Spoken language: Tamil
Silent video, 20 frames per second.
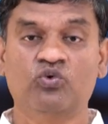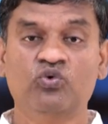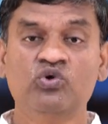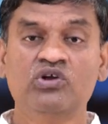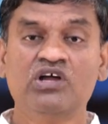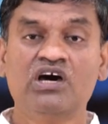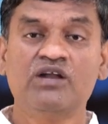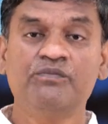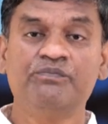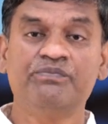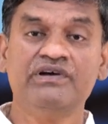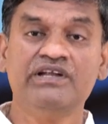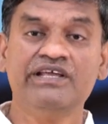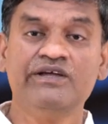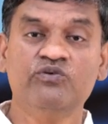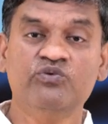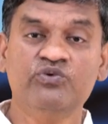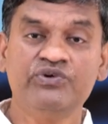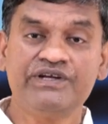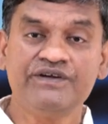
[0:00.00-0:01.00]
ஊரார்
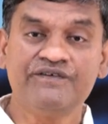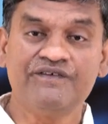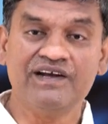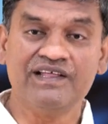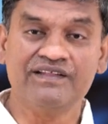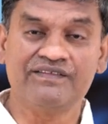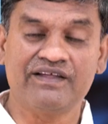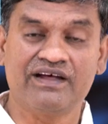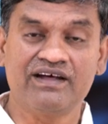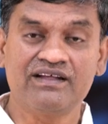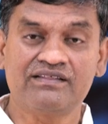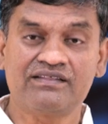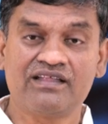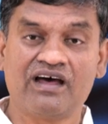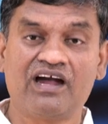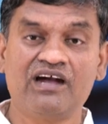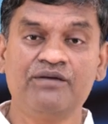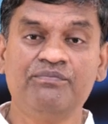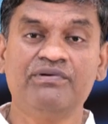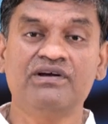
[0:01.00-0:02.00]
பிள்ளையை ஊட்டி வளர்த்தா
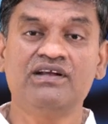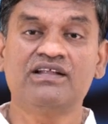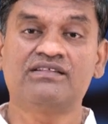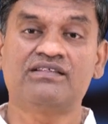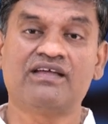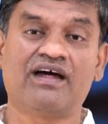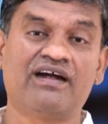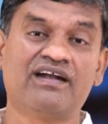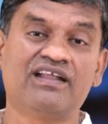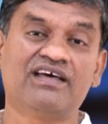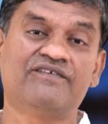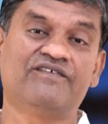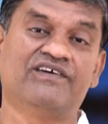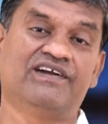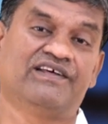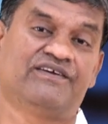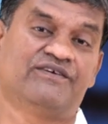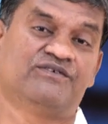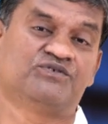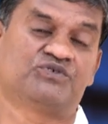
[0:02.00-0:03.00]
தான் பிள்ளை தானாக
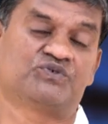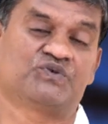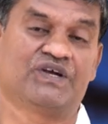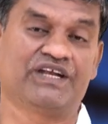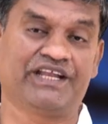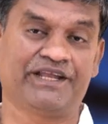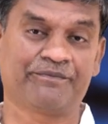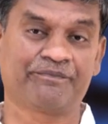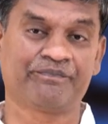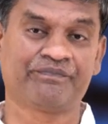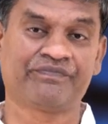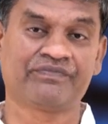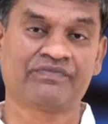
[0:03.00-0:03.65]
வளரும்னு சொல்லி